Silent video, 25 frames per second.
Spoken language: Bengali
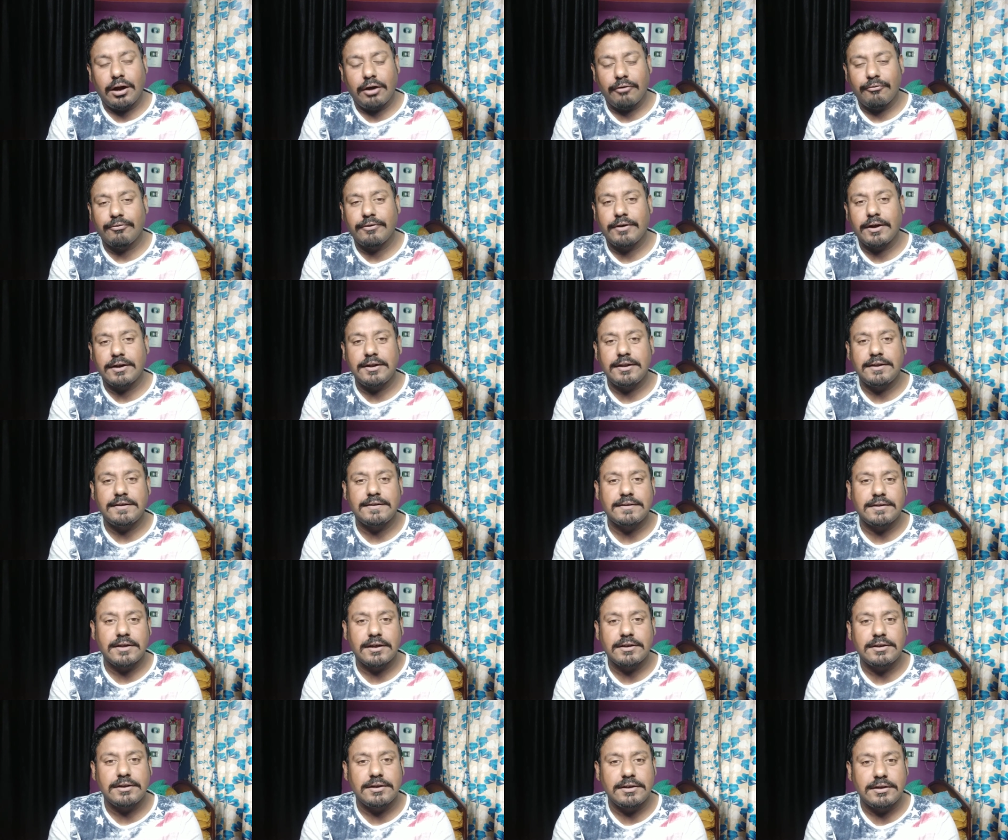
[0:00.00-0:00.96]

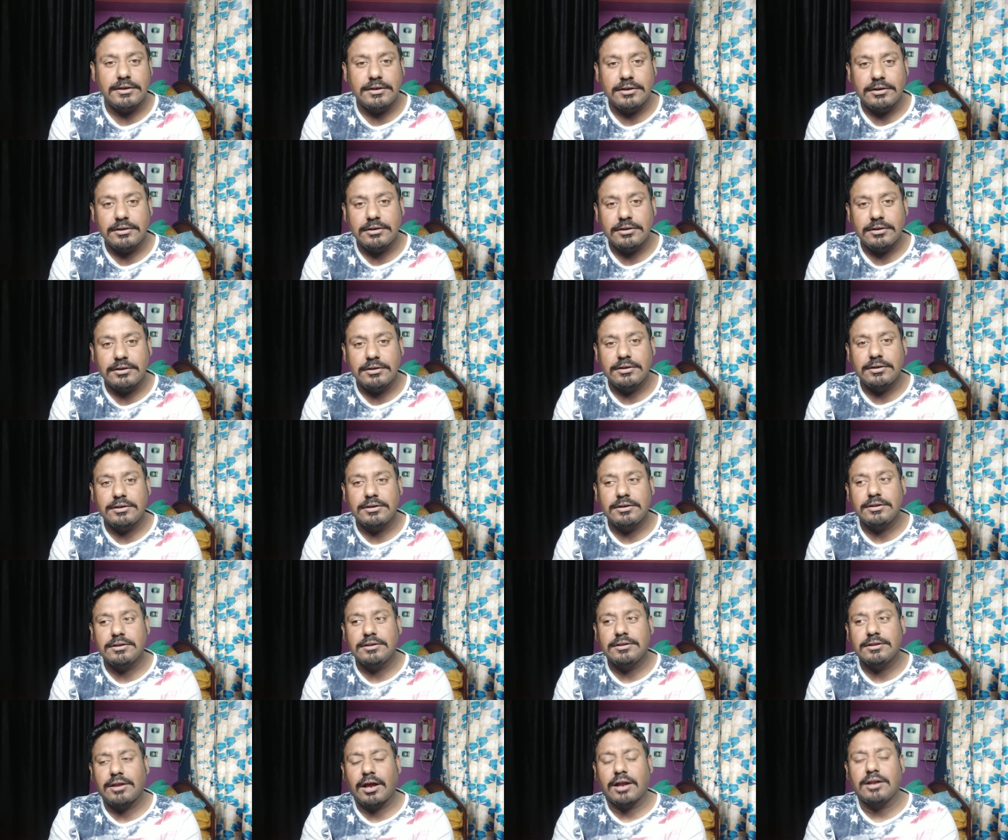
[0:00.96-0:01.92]
আফগানিস্তানে
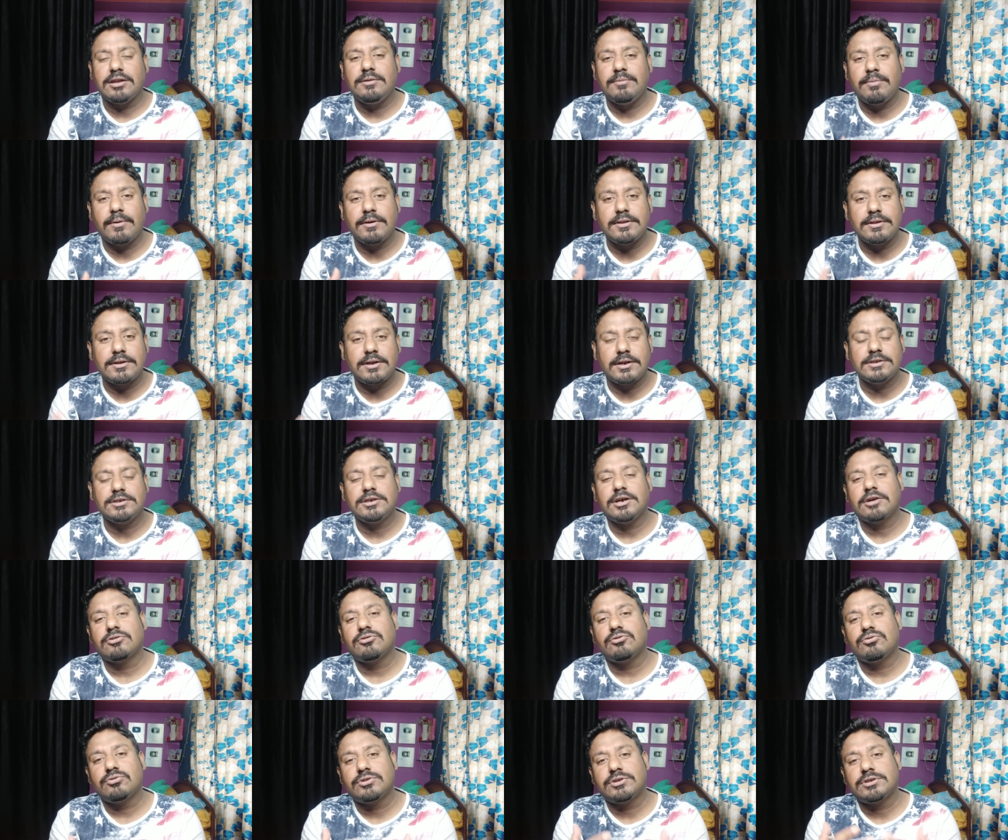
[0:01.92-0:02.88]
তালিবানরা যা
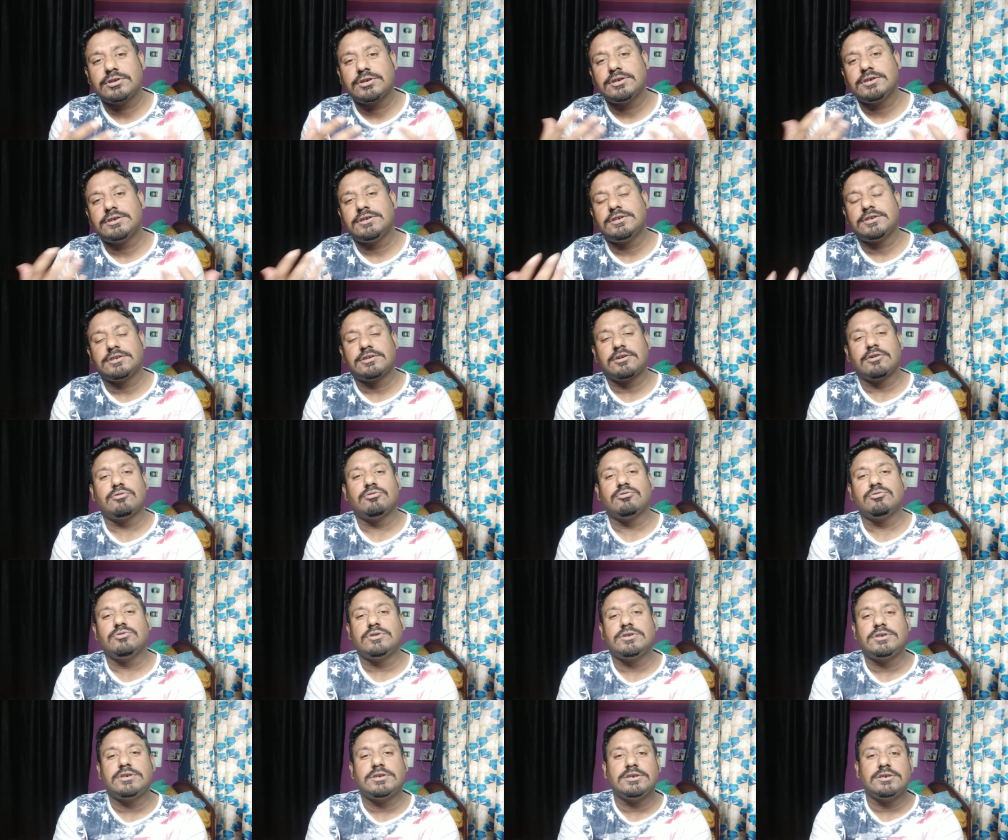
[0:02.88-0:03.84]
করছে যেটা
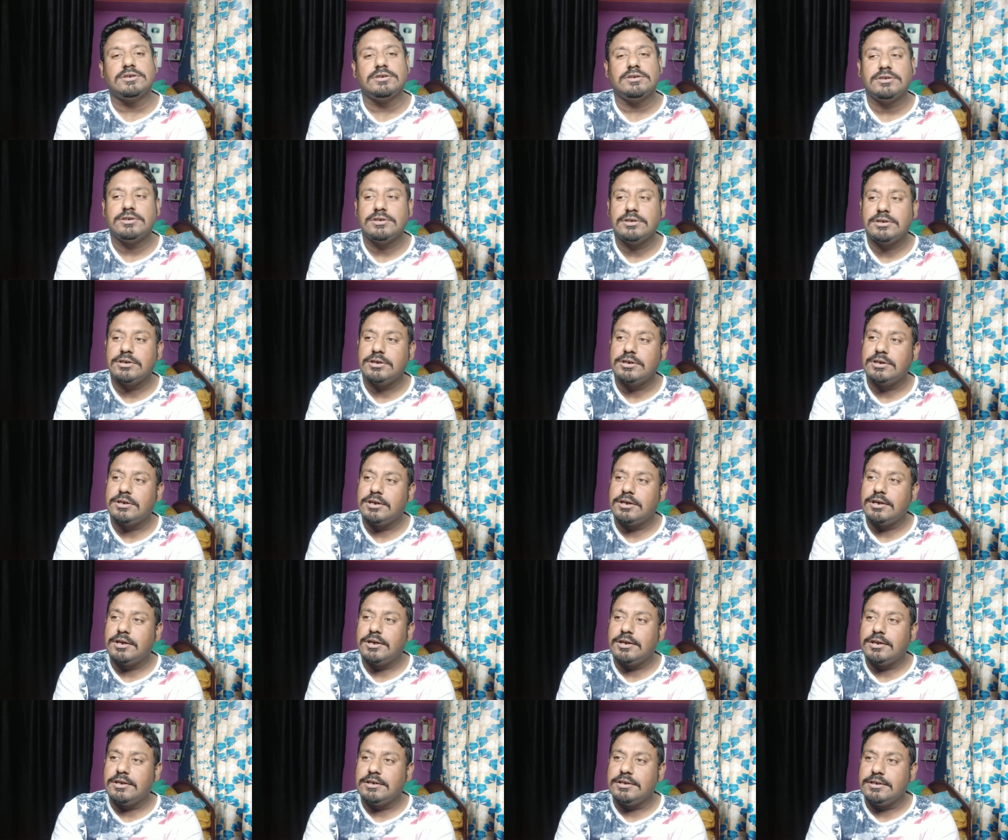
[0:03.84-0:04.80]
হচ্ছে
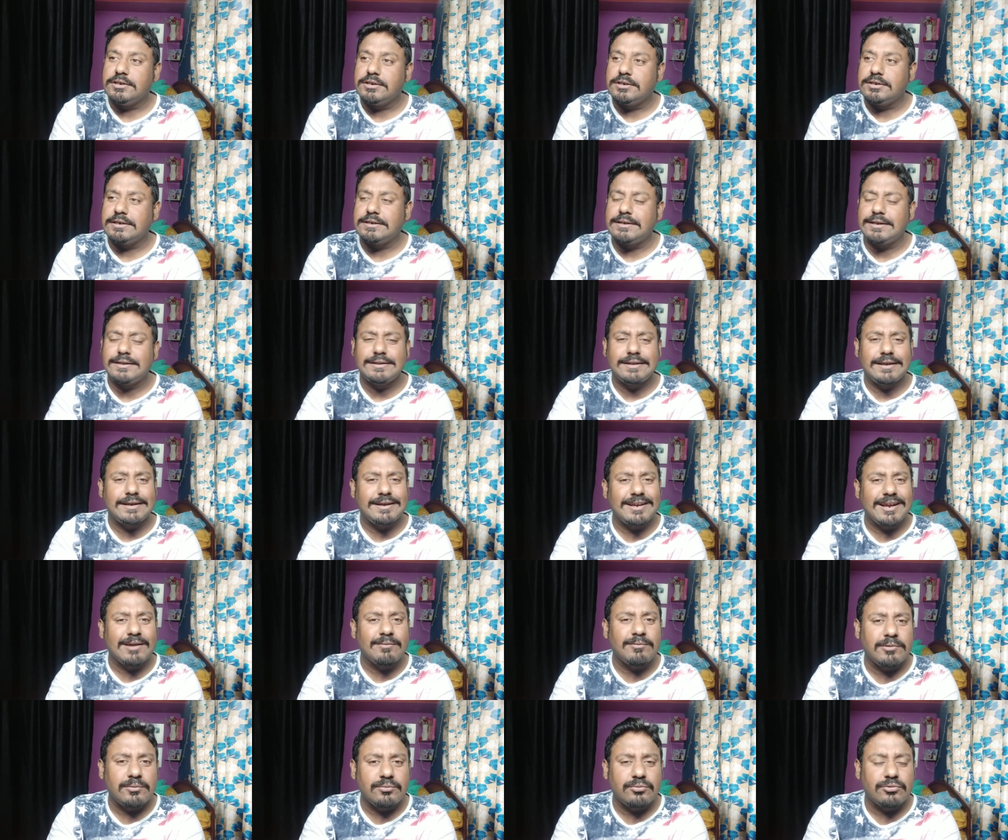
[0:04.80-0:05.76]
সেটা দেখে
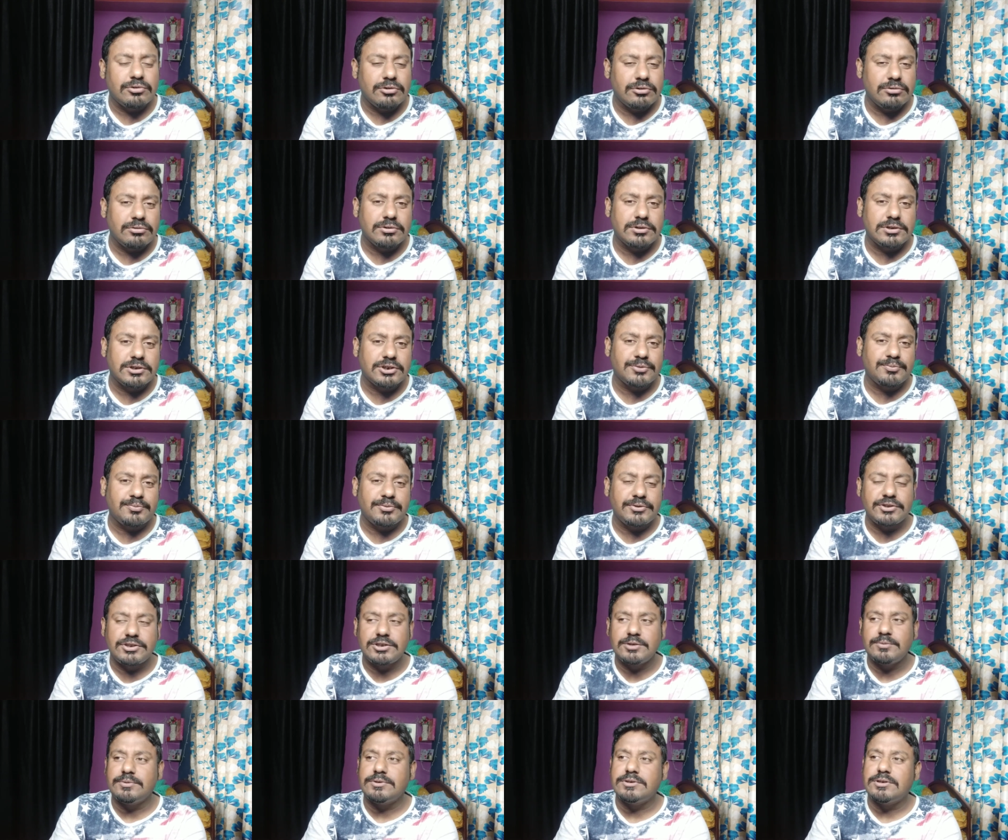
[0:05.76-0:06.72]
আমার মনে হচ্ছে
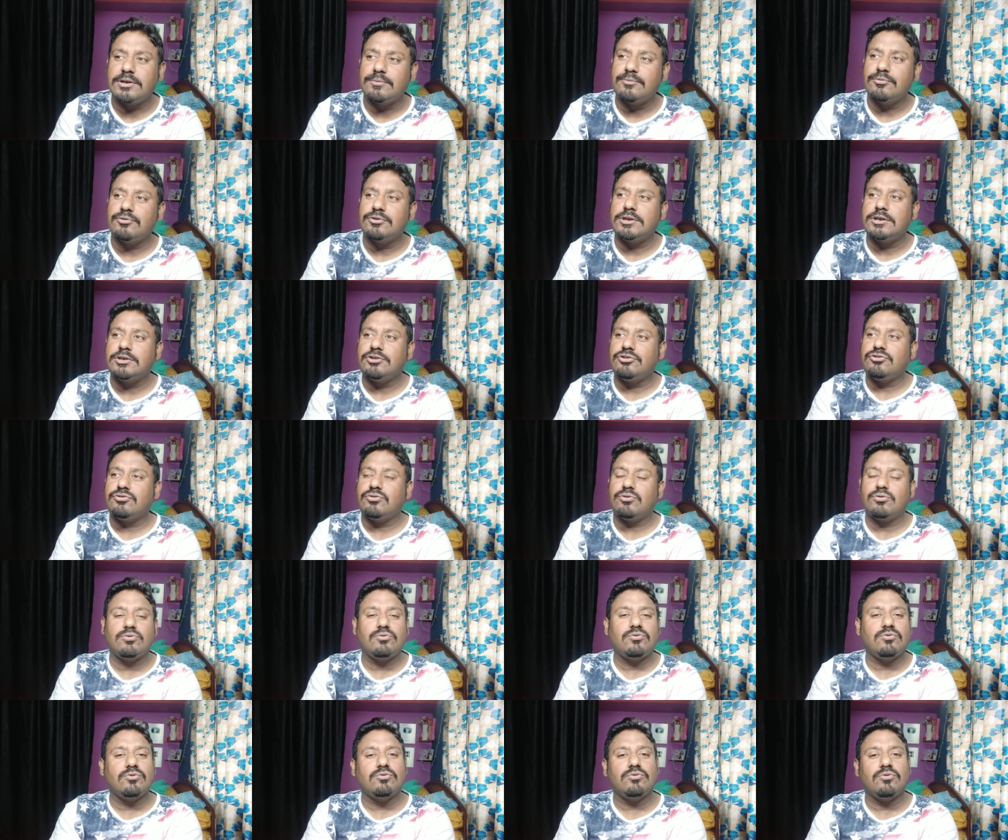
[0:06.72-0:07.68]
পৃথিবীটা মোটেই
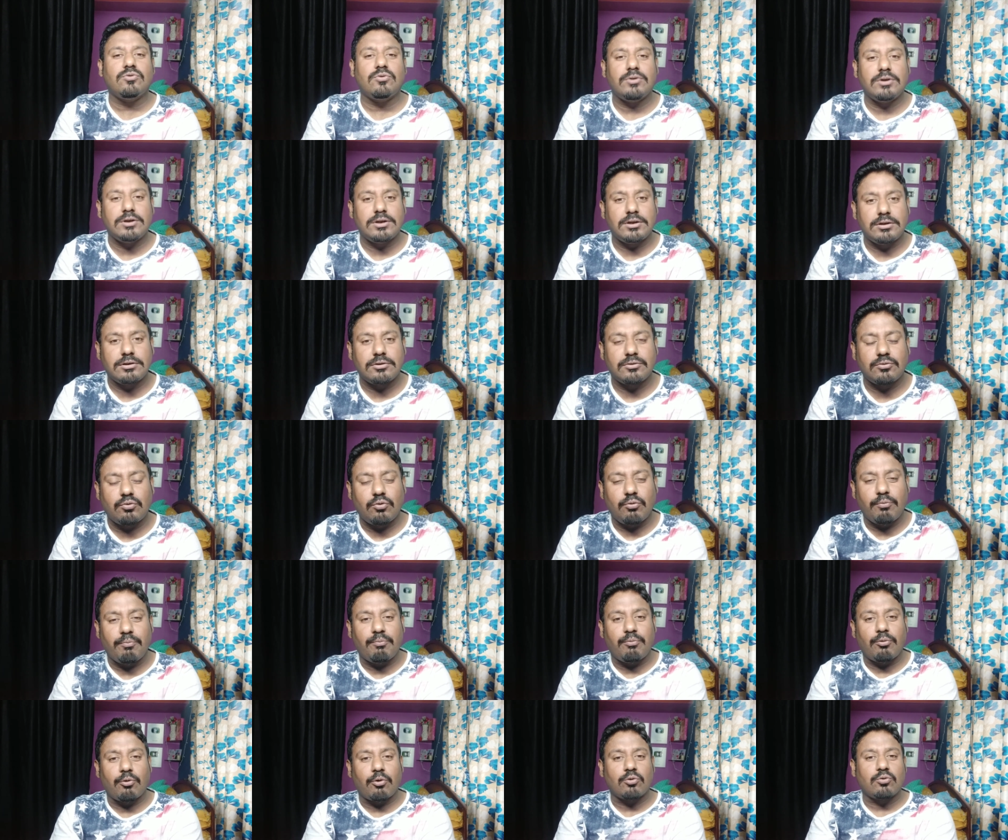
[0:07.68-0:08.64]
ছোট নয় খুব
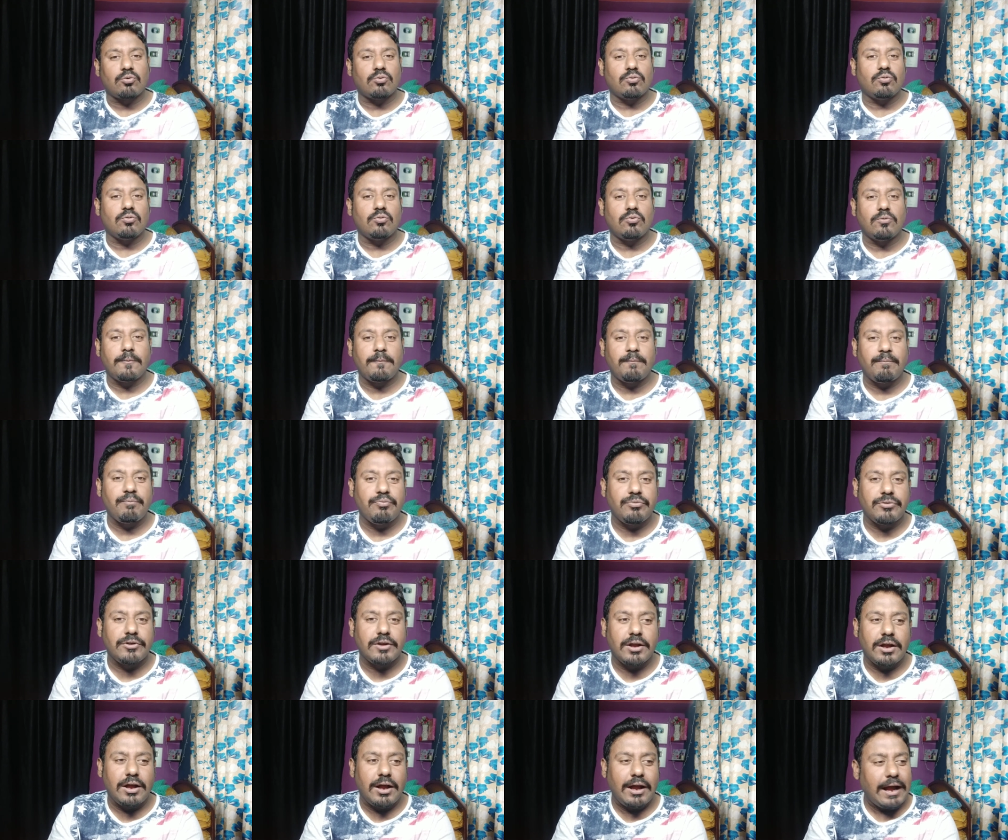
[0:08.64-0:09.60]
বড়
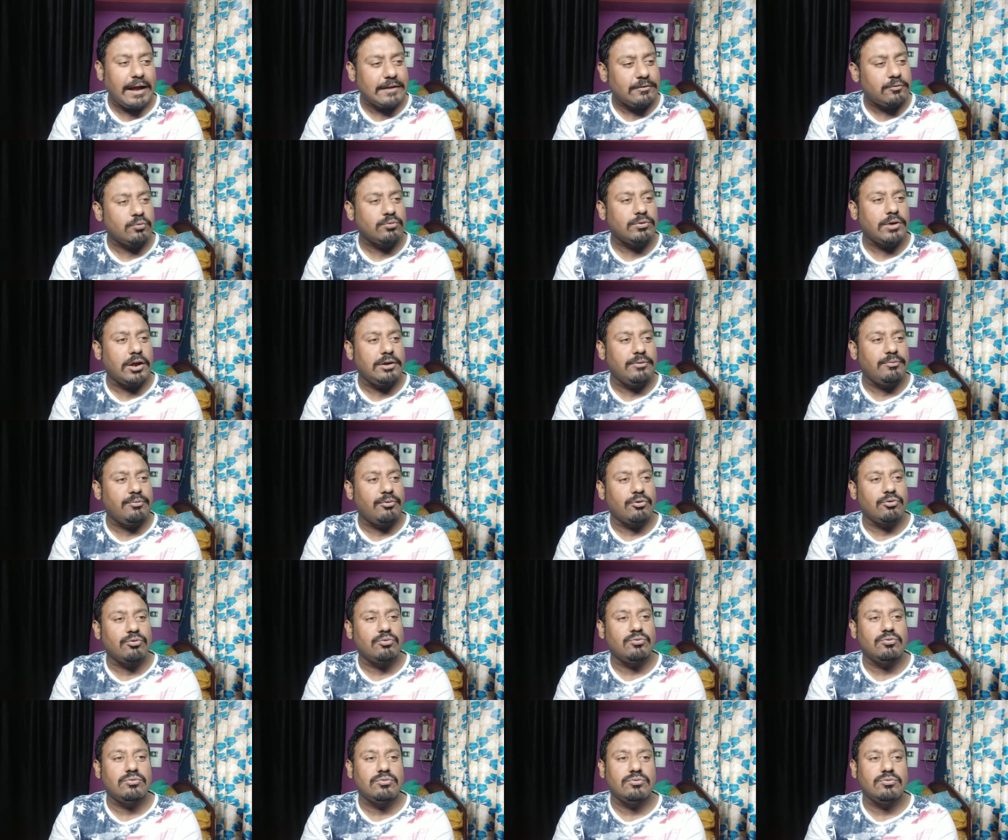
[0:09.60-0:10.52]
এতটাই বড়